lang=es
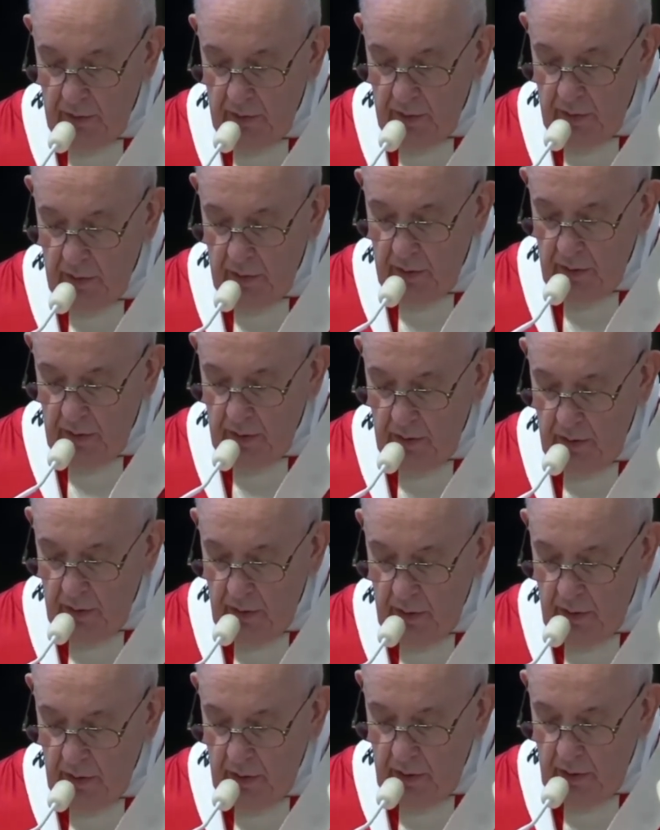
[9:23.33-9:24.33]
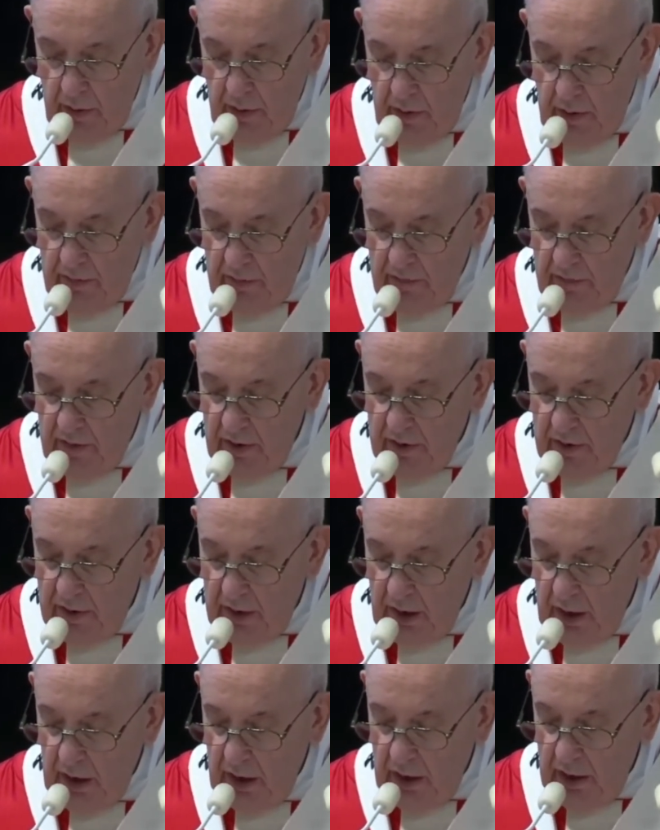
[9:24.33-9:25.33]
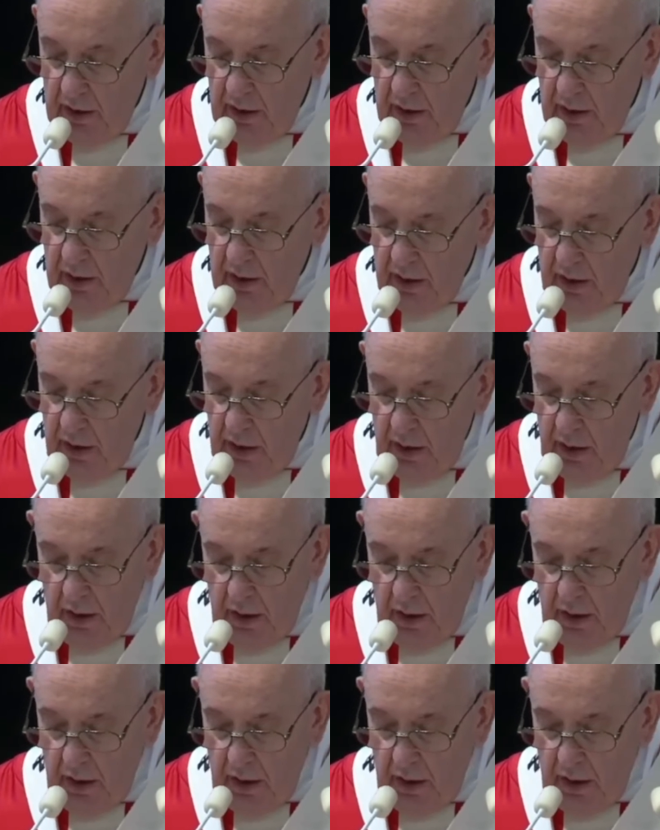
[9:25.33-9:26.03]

ánimo, abre el corazón a mi amor,